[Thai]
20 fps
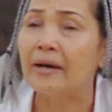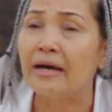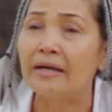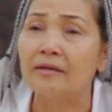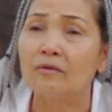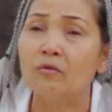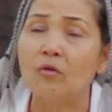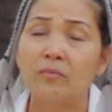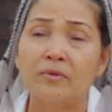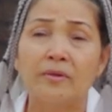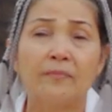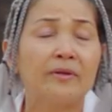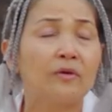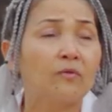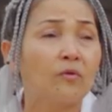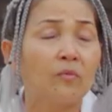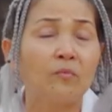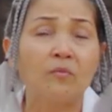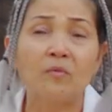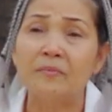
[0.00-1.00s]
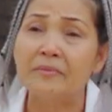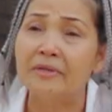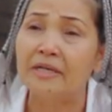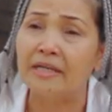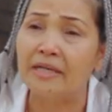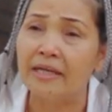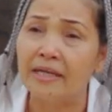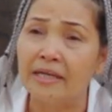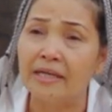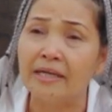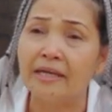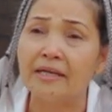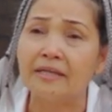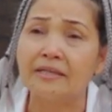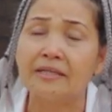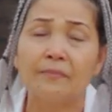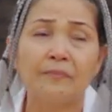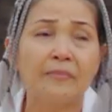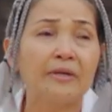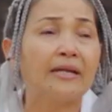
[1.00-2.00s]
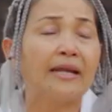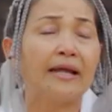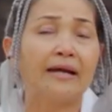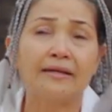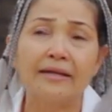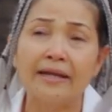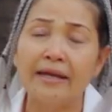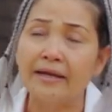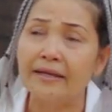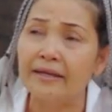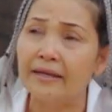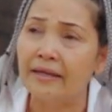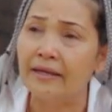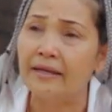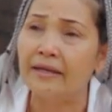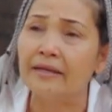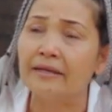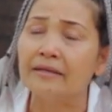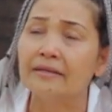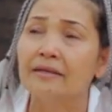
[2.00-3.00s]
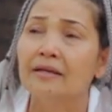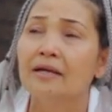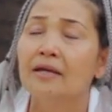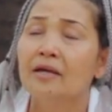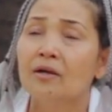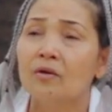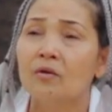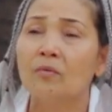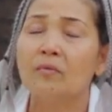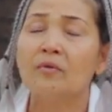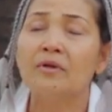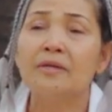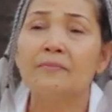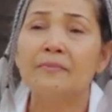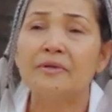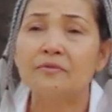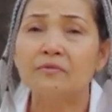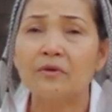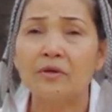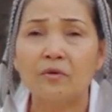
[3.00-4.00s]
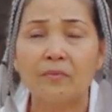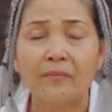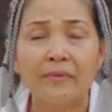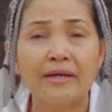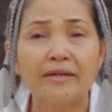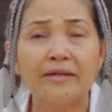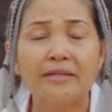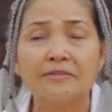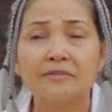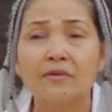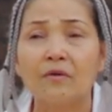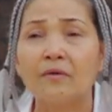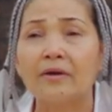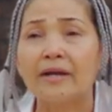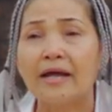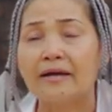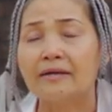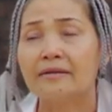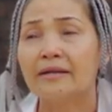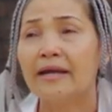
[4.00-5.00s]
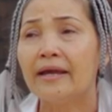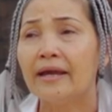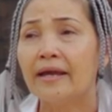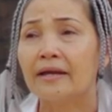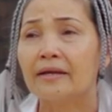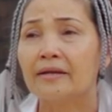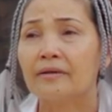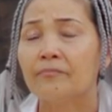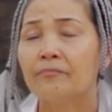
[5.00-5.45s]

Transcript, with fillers: ไป กบจะเป็นคนบุกเบิกเองจะเป็นหลังแรกเอง กบก็เลยมาช่วยคุณแม่ได้สองหลังแรก